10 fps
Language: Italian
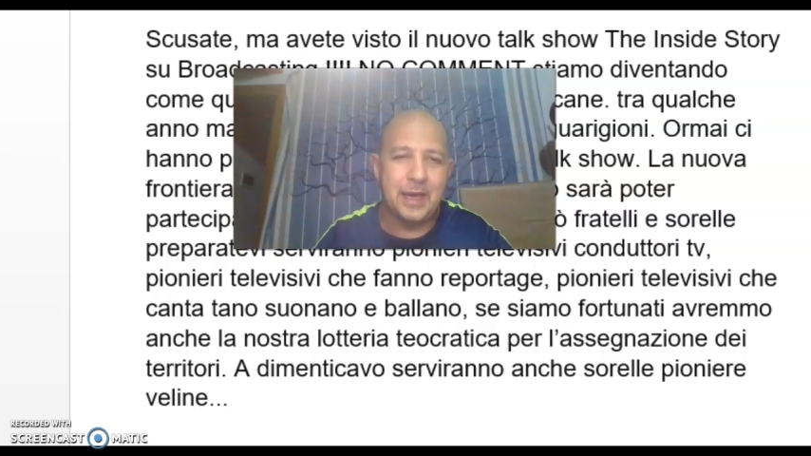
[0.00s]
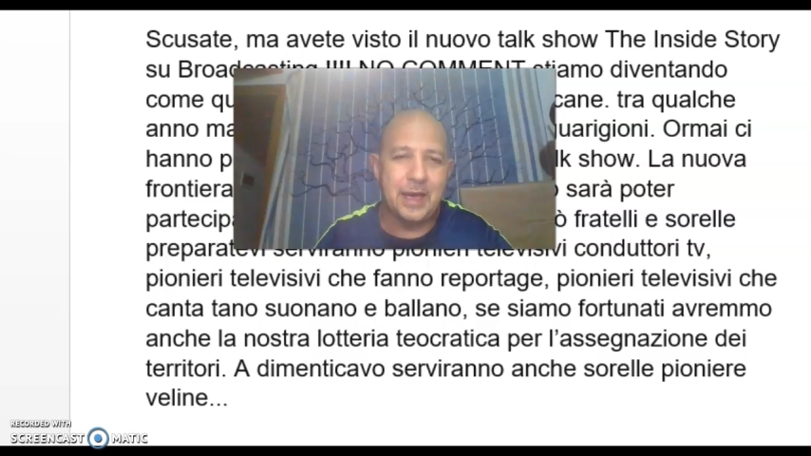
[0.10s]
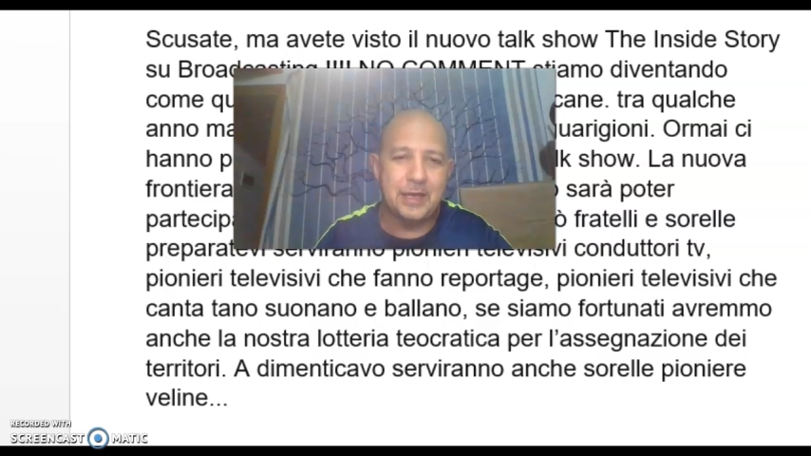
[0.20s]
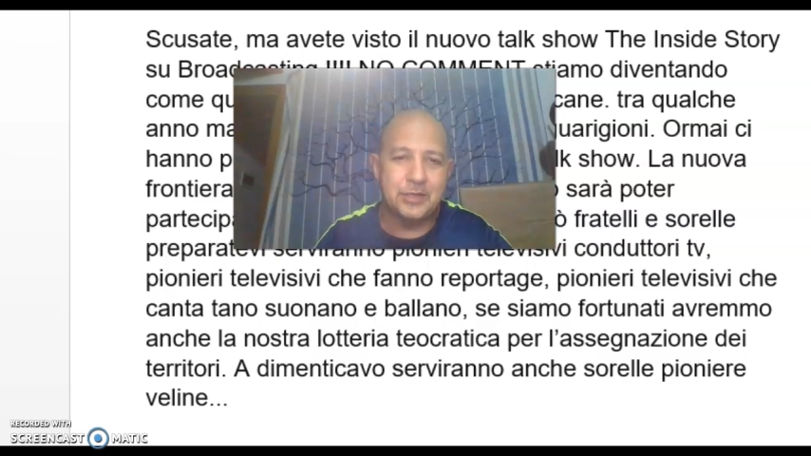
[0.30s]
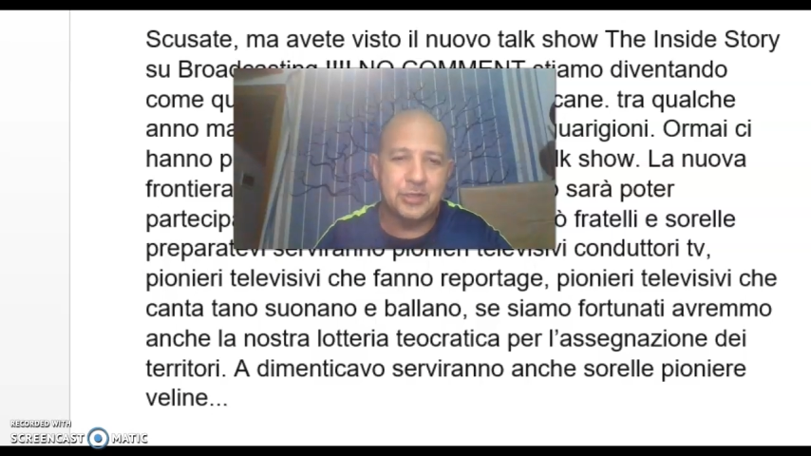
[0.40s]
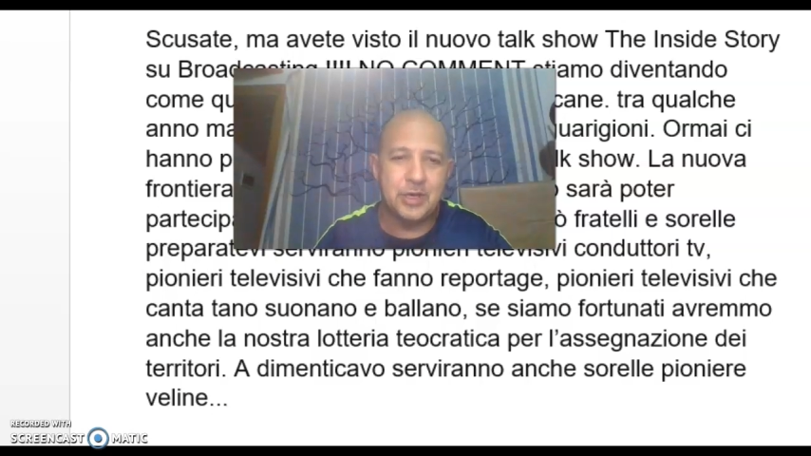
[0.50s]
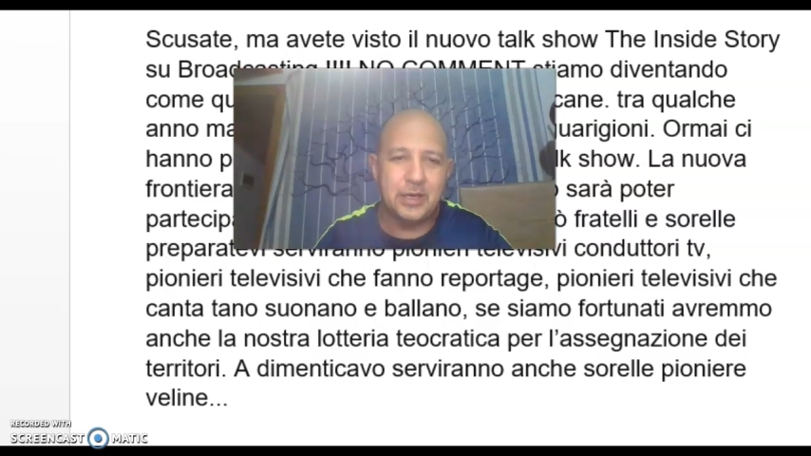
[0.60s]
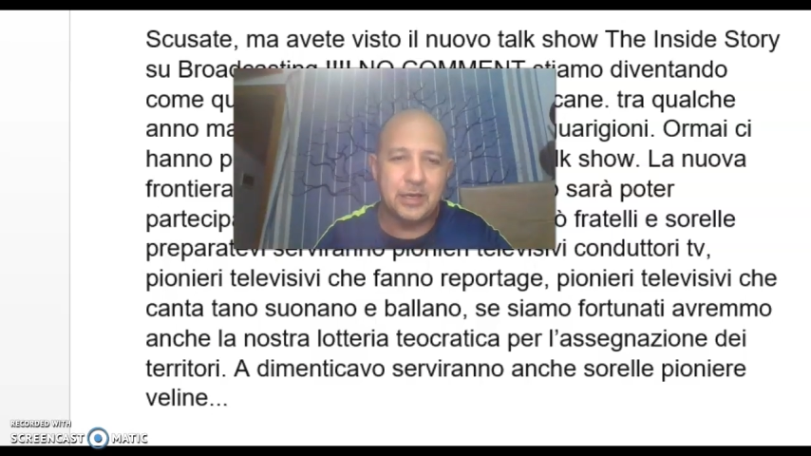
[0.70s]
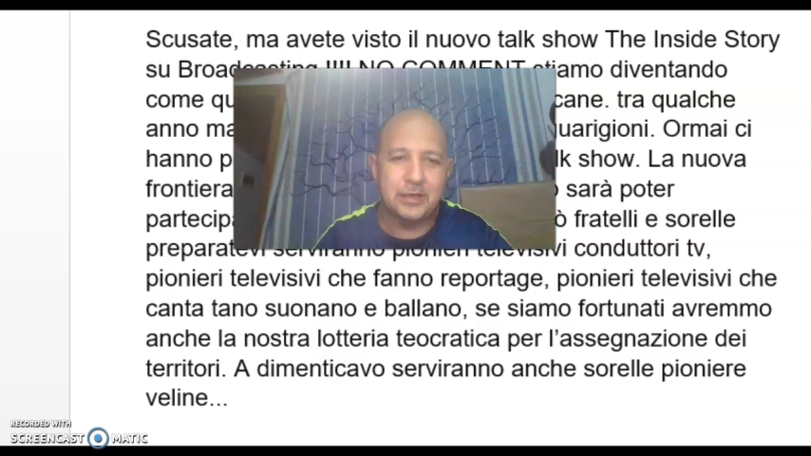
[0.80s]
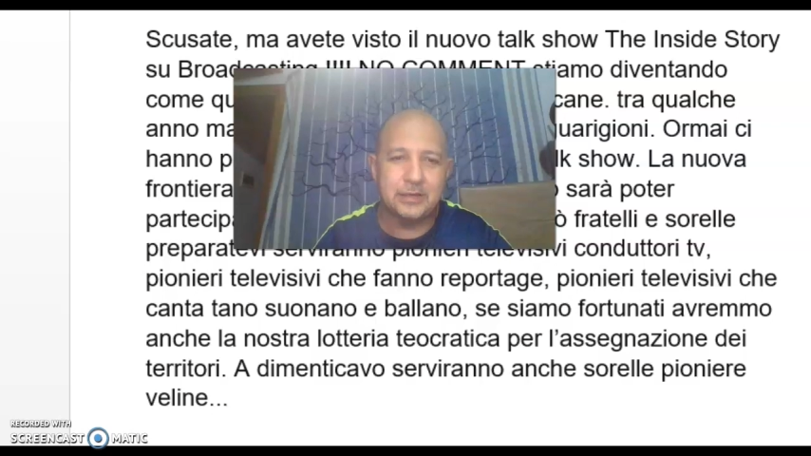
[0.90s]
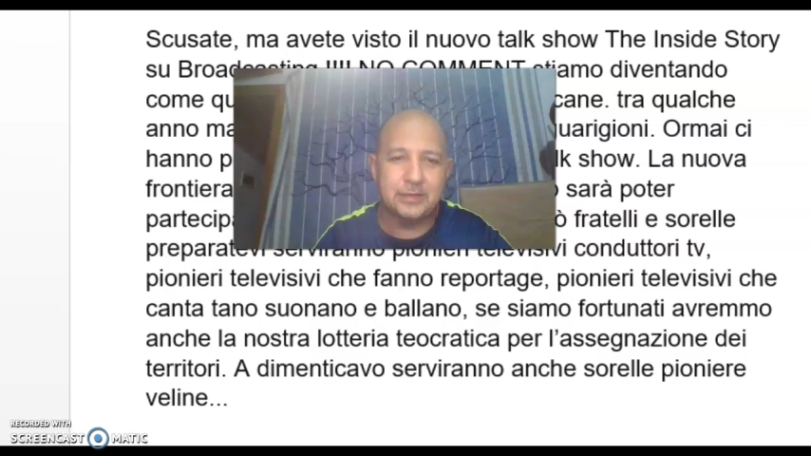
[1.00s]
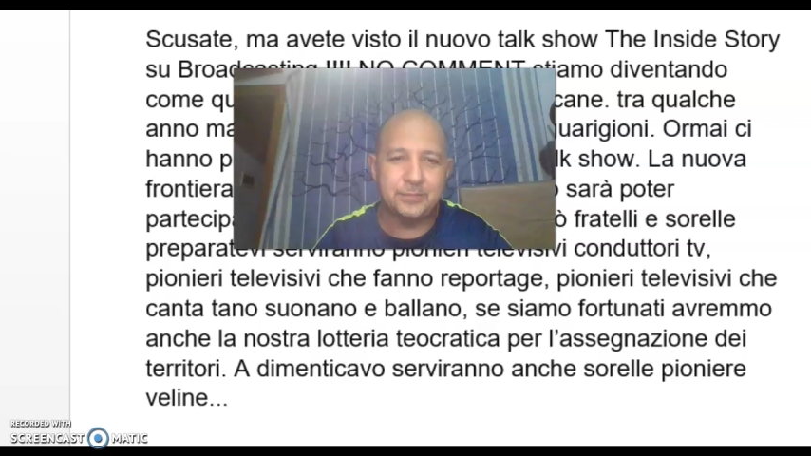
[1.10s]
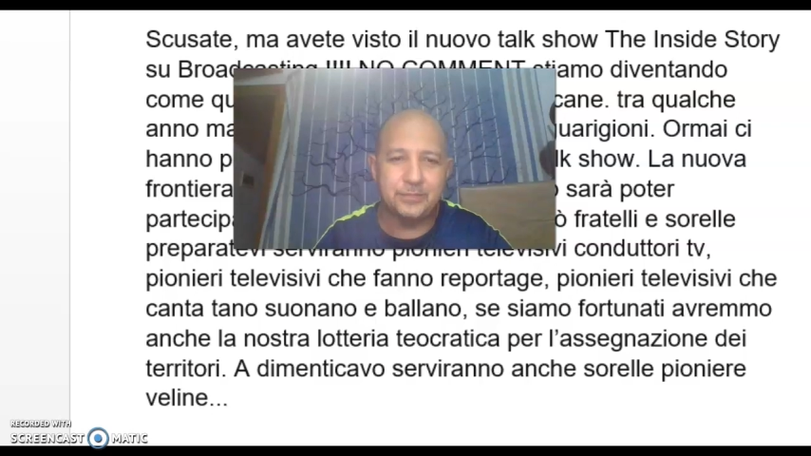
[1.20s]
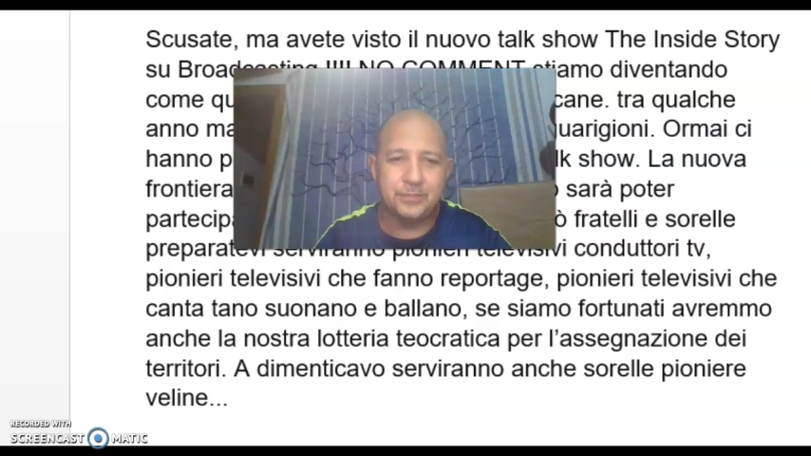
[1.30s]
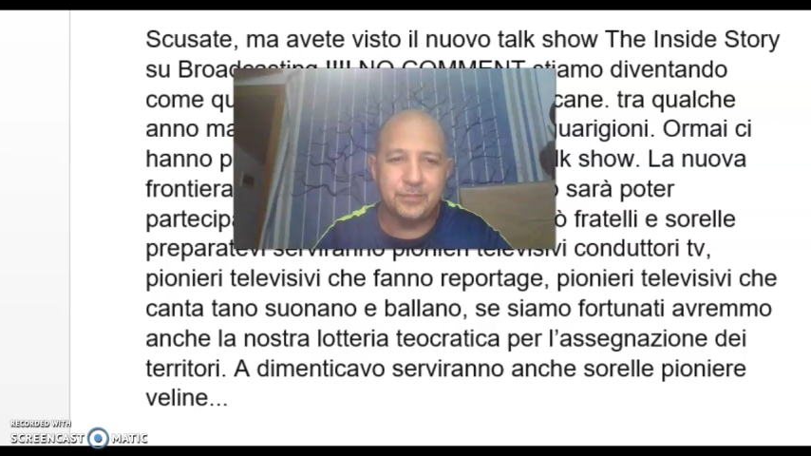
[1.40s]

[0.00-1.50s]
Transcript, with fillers: ha ah, già ehm,